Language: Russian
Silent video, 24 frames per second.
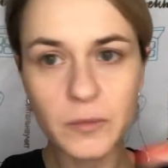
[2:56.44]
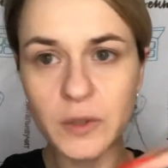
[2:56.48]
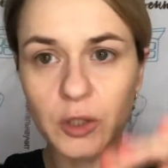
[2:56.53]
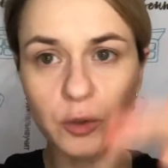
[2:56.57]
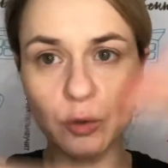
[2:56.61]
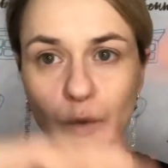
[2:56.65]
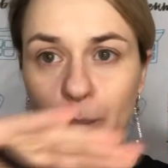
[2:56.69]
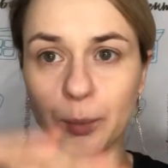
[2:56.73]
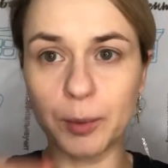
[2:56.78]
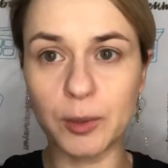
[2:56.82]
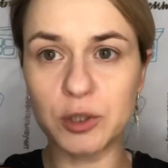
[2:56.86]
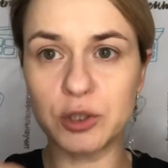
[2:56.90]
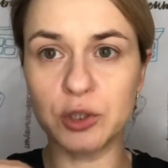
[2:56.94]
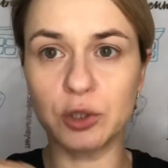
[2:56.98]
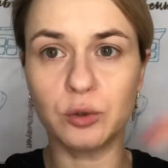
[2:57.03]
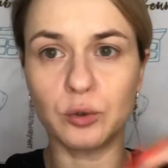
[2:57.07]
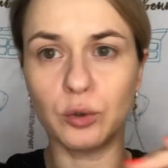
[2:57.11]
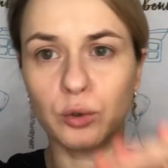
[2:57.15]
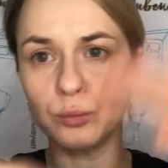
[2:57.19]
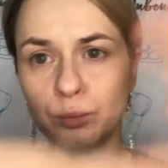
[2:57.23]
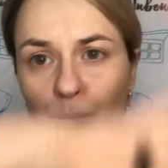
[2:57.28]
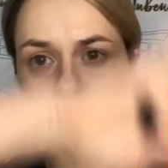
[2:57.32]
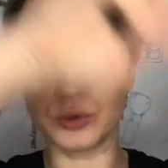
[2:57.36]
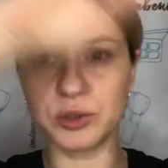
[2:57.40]
то просто
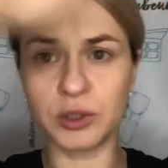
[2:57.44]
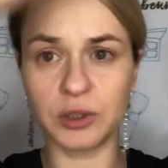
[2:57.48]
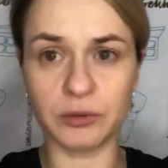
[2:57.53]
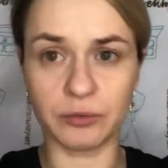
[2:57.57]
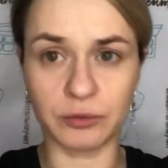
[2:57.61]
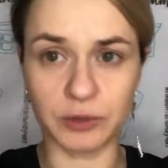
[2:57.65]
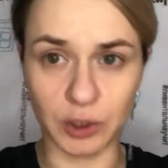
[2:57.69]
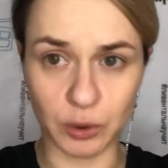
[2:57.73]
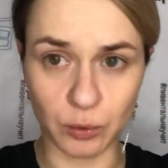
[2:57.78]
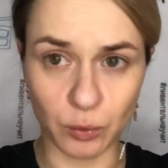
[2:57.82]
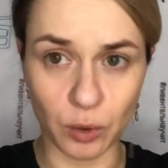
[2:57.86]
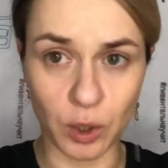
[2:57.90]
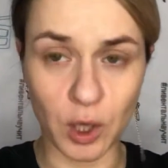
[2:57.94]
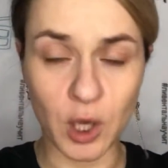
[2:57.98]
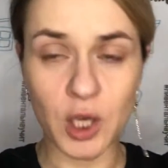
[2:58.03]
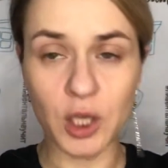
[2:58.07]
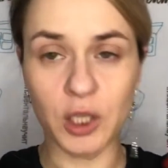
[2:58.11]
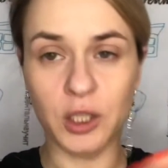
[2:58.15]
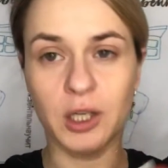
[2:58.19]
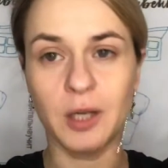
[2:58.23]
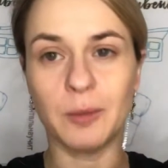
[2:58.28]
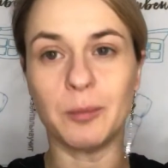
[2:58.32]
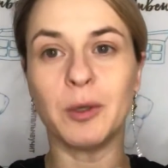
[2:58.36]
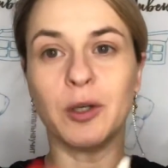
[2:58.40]
тон будет вот такой,
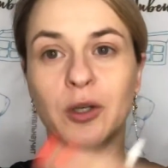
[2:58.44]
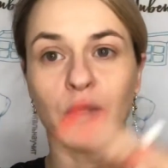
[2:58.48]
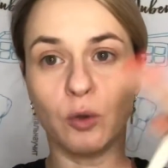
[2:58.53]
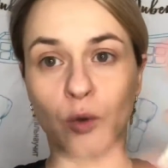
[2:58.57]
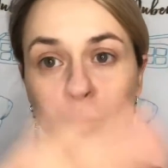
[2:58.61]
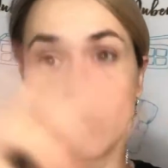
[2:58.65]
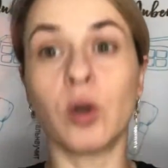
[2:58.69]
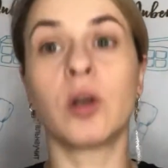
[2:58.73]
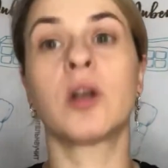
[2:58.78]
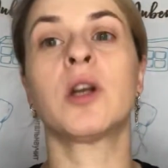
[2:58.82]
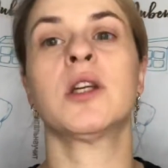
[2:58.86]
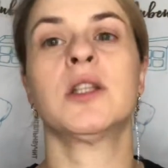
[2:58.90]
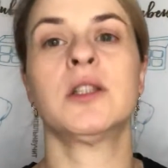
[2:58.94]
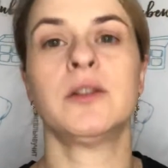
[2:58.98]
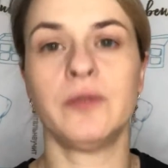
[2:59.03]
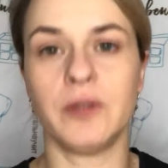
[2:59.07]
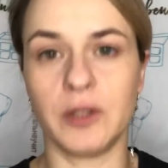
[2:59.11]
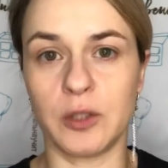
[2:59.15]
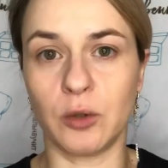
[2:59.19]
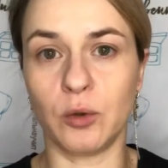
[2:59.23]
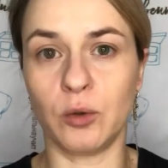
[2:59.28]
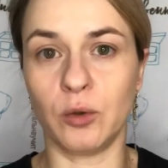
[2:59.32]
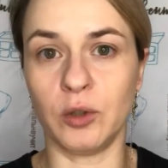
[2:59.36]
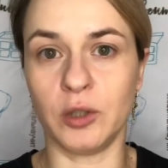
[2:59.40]
как бы горкой
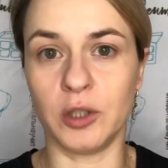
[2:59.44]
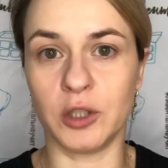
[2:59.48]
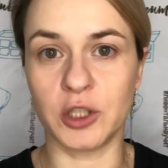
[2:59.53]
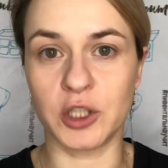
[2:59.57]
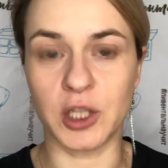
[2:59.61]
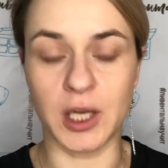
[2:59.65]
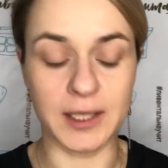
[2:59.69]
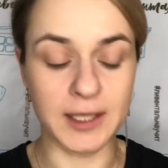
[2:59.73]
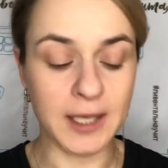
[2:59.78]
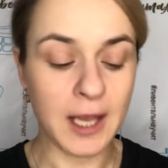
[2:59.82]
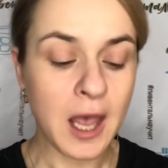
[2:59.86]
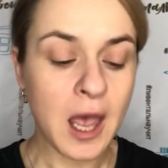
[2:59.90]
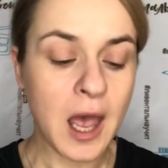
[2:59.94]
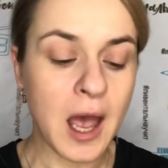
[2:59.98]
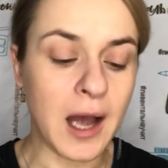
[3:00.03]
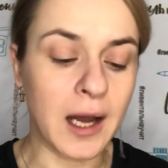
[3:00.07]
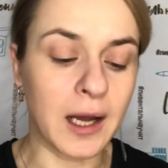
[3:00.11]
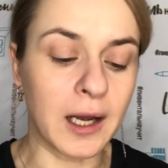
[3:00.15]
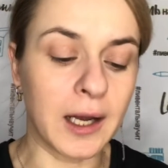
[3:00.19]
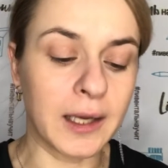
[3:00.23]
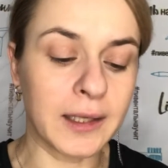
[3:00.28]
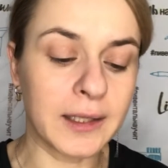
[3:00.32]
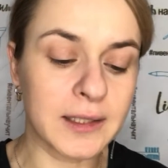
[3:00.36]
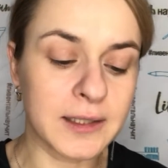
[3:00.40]
сверху лежать.
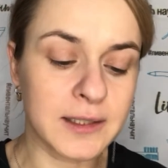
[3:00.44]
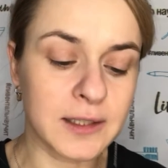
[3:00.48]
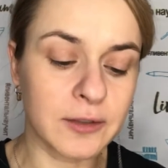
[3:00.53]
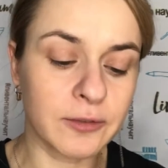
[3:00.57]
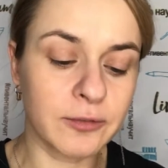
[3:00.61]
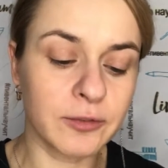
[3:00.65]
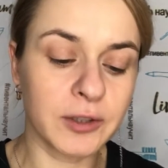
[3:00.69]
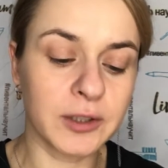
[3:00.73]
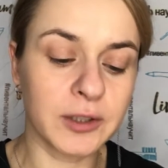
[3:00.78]
А если вы